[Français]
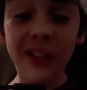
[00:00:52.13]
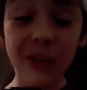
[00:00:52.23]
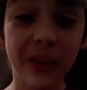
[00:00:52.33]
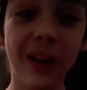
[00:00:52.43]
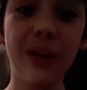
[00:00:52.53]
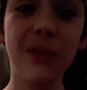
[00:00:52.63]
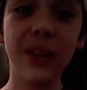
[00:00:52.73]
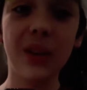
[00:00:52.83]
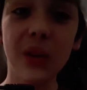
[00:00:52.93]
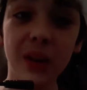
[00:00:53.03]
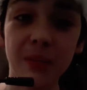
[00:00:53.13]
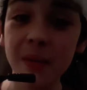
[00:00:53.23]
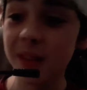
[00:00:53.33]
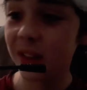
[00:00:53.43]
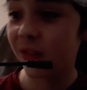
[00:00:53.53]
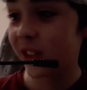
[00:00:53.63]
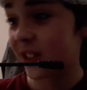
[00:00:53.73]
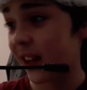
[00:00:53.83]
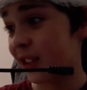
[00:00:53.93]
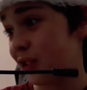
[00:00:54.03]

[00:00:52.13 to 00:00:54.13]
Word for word: vous verrez une vidéo quand même qui affichera